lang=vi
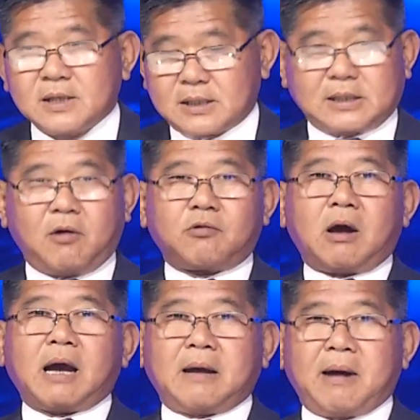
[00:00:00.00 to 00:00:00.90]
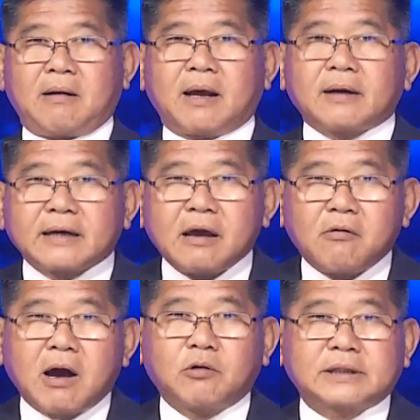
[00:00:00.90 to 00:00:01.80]
Sau đó ngài bảo là
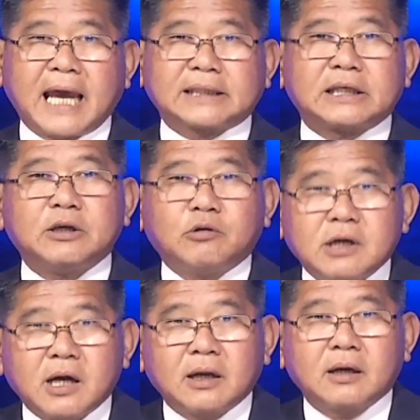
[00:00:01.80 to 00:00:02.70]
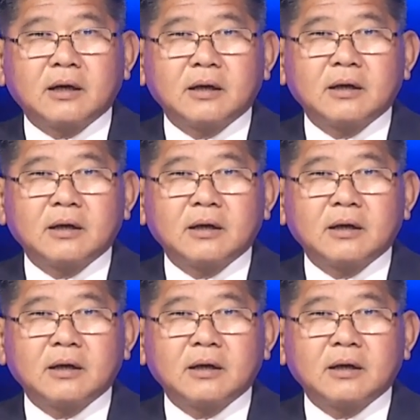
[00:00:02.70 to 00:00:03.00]
đeo khẩu trang thì yêu nước.